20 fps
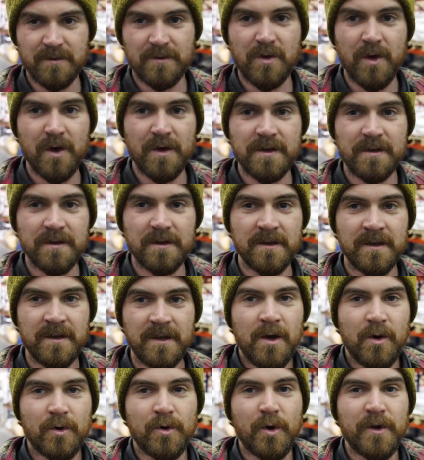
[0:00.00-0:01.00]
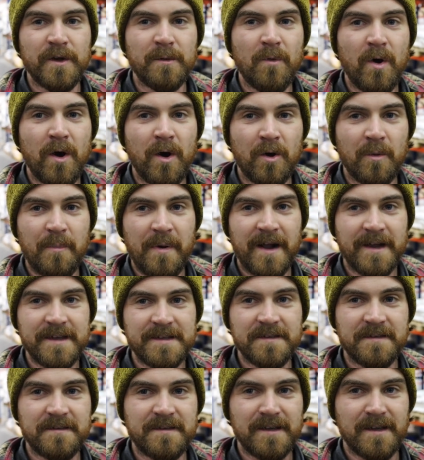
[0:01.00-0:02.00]
und konnte. Und heute Morgen packe ich
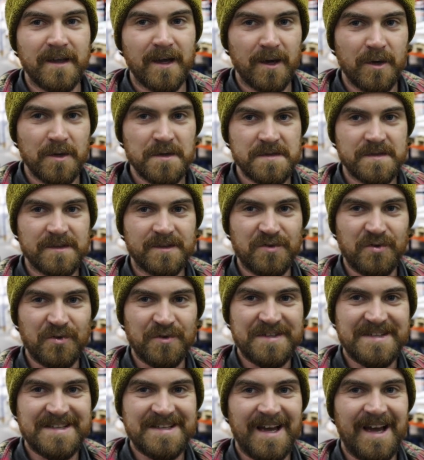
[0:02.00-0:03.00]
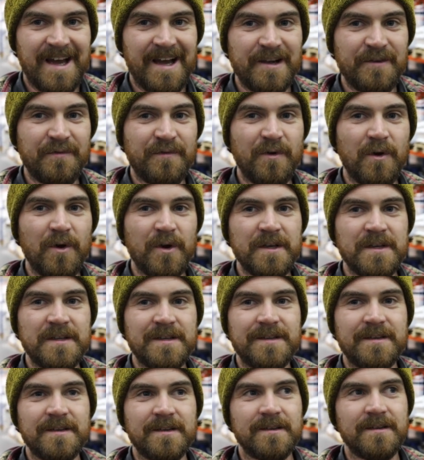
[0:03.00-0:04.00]
das Ding aus, total
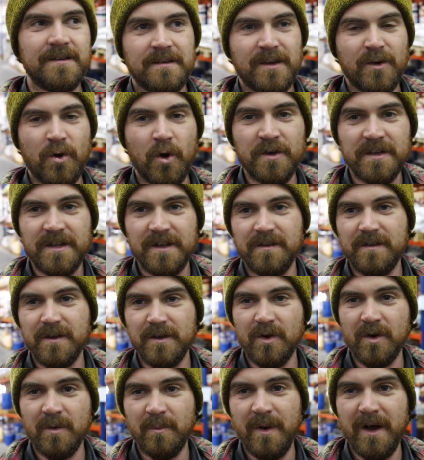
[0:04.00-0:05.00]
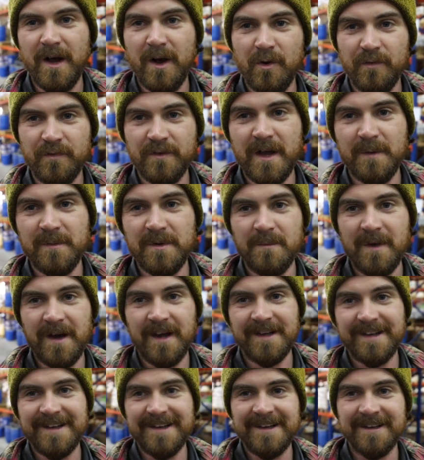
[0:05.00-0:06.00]
feucht. Dann konnte ich jetzt hier noch ein paar Aufnahmen
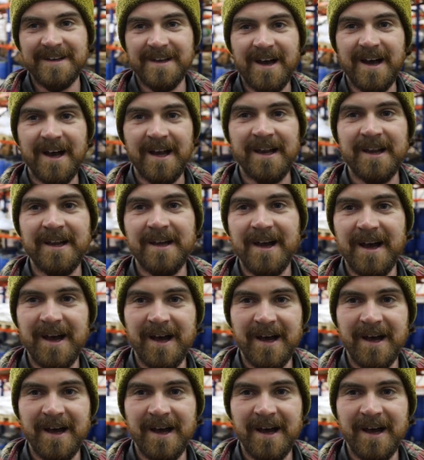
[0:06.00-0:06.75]
machen in der Halle,